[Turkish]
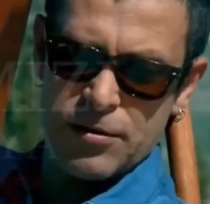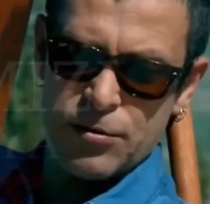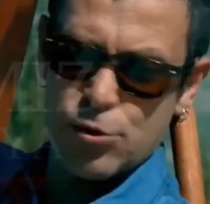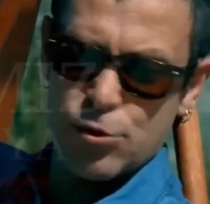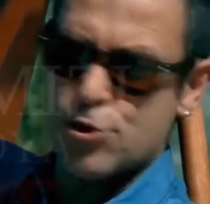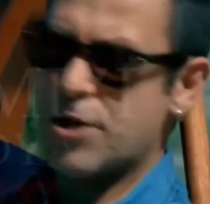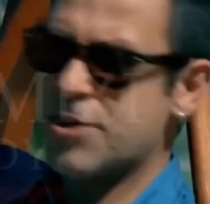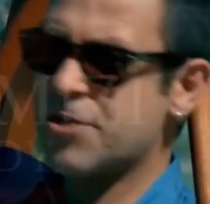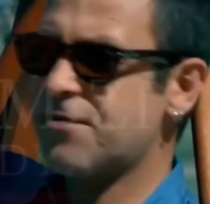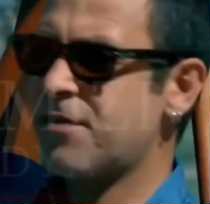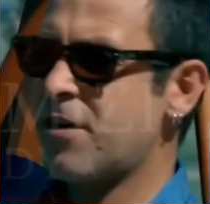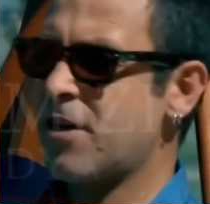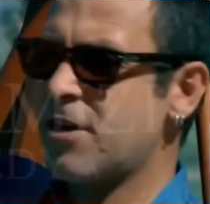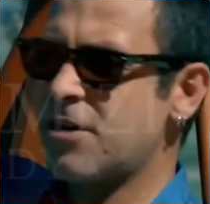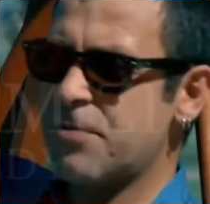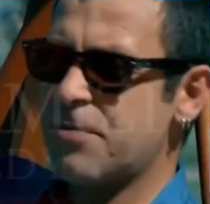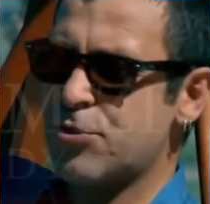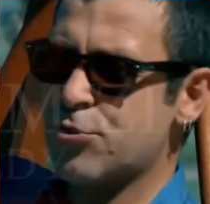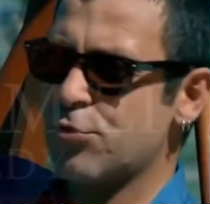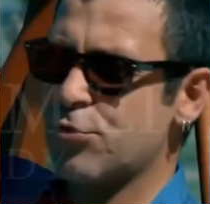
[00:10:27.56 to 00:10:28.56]
Yüzlerce faili
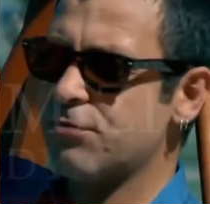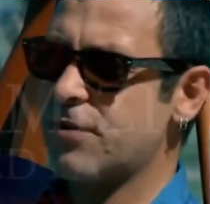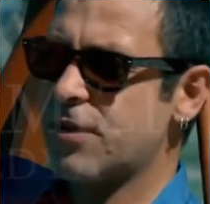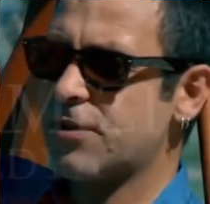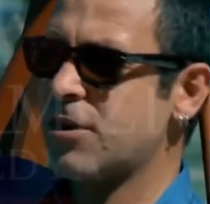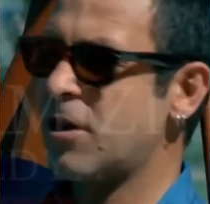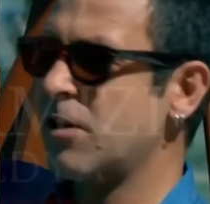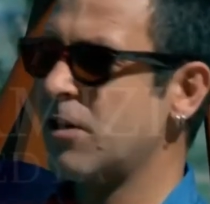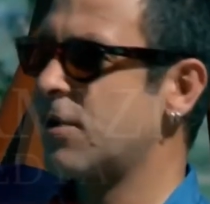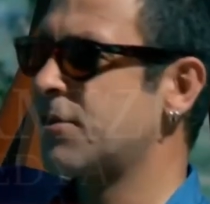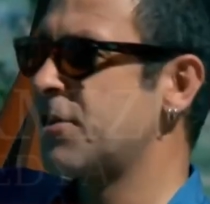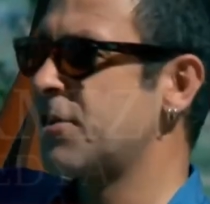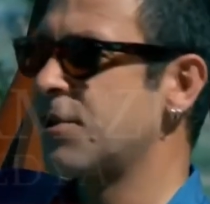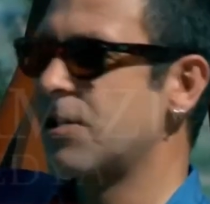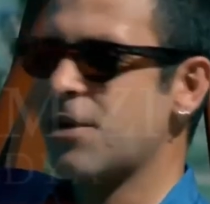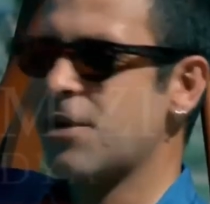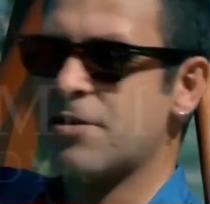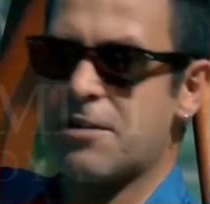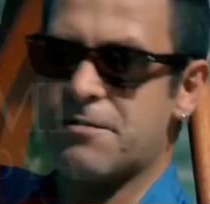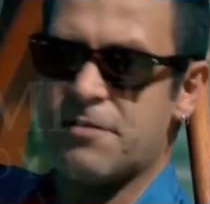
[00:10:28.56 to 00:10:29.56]
meçhulüm var. Dağlarda
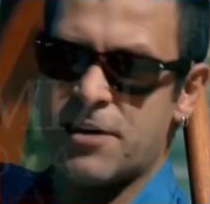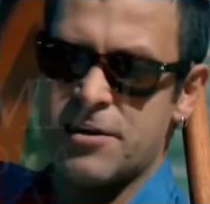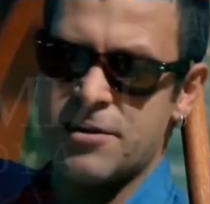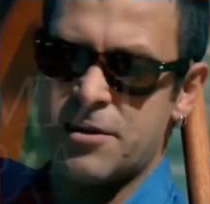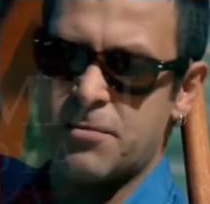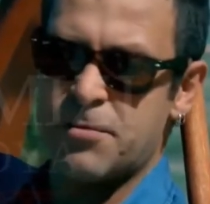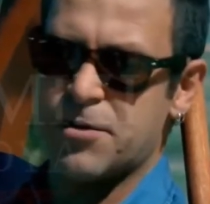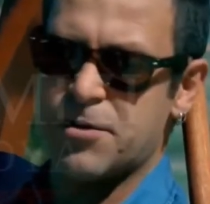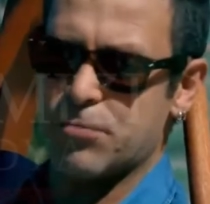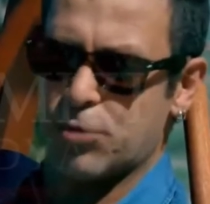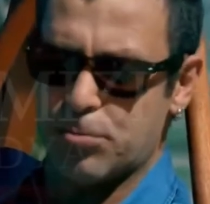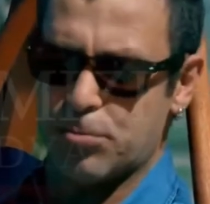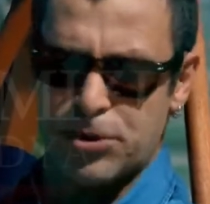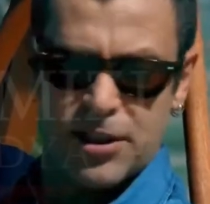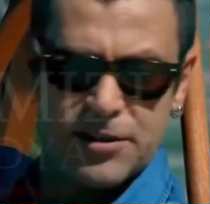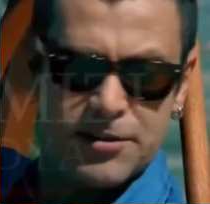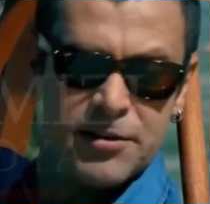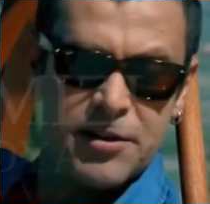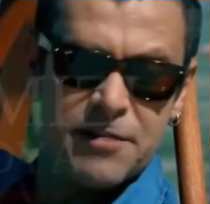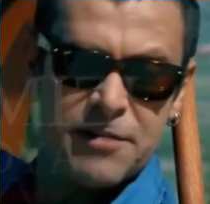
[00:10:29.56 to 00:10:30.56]
yılanlar falan yemişim. Bunu mu taktın